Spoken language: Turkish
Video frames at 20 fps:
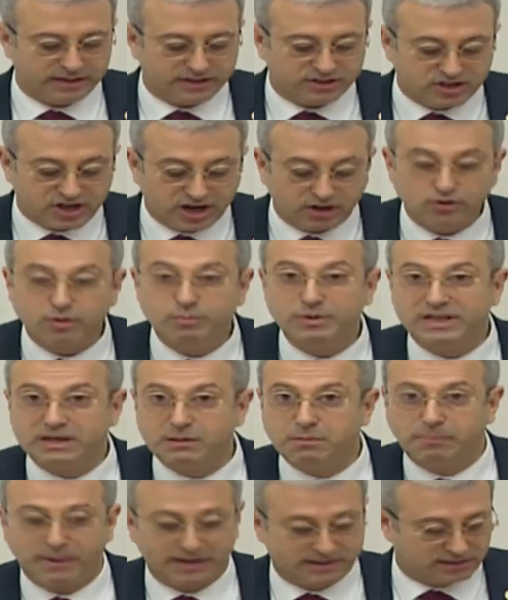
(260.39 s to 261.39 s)
Çernobil
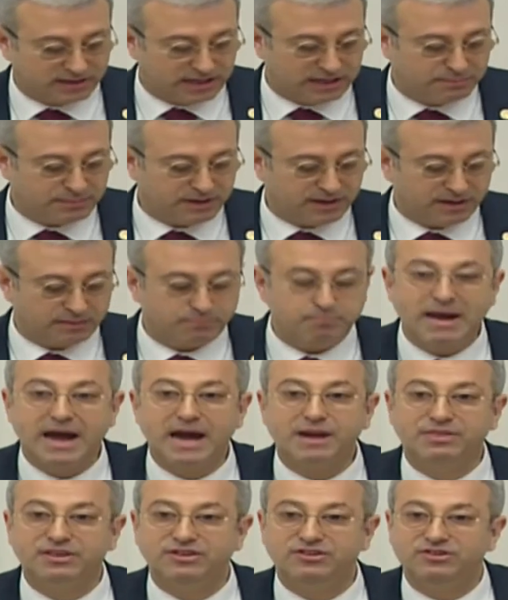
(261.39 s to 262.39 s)
gibi patlayıp
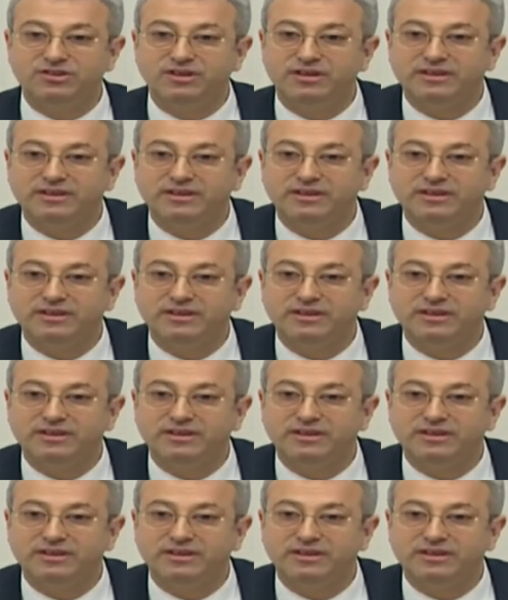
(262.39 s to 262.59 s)
Mersin